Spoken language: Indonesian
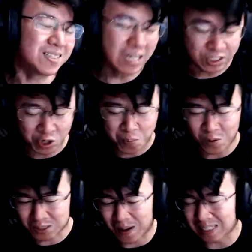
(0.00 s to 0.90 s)
udah cukup
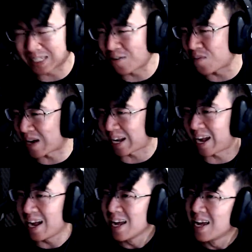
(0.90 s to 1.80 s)
puas banget sih gue
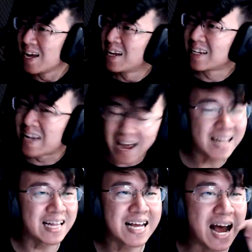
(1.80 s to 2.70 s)
pakai
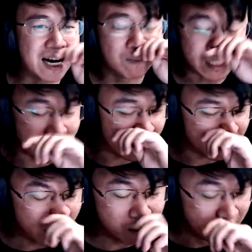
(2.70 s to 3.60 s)
G36C
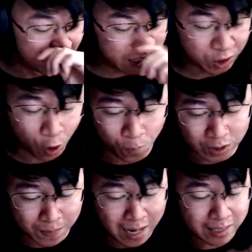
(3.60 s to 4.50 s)
itu udah bener-bener cukup
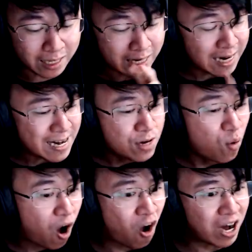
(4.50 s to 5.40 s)
pos banget. Ini nih
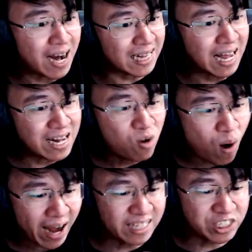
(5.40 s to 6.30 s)
dua orang yang tadi
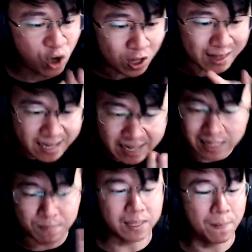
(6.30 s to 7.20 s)
gua headshotin nih
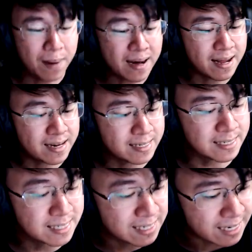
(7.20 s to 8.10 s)
temen-temen nih, nih
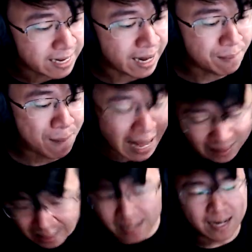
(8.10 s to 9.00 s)
di sini nih, eh.
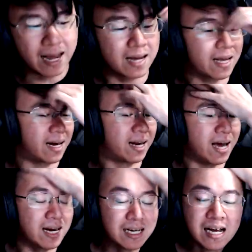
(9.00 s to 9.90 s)
mati di akhirnya
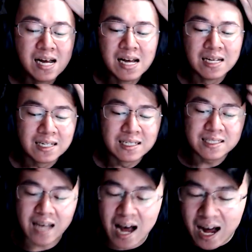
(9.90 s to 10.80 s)
kan.
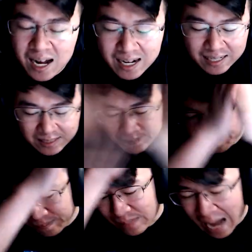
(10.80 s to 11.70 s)
Sah.
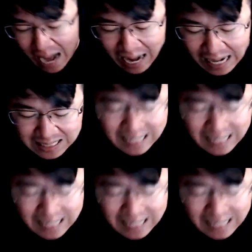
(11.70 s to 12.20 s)
Ya guys,